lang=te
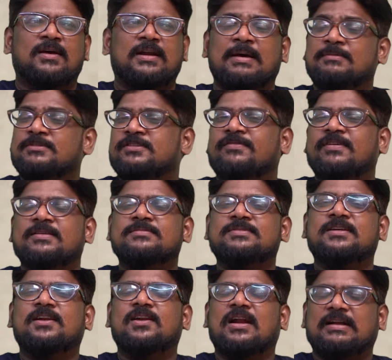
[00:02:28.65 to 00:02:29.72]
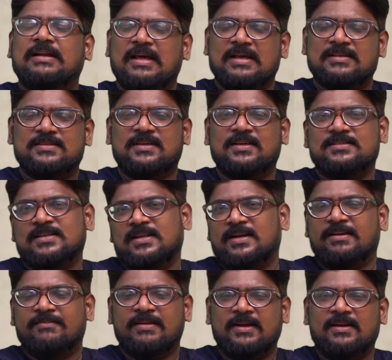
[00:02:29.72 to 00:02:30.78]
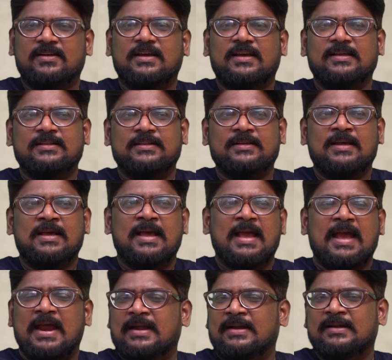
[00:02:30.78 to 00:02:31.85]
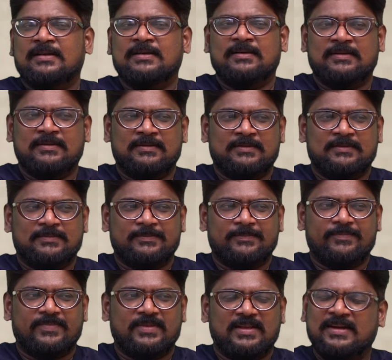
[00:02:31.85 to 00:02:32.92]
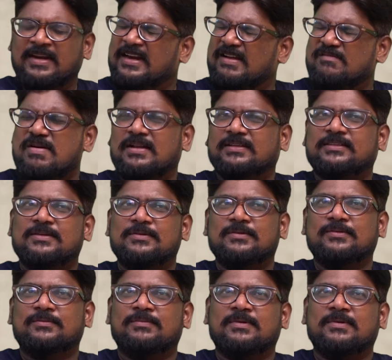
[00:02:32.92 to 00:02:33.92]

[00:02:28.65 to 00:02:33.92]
రామోజీ ఫిలిం సిటీలో అట్టహాసంగా జరిగిన వేడుక ఇది అండ్ నిన్న మాత్రం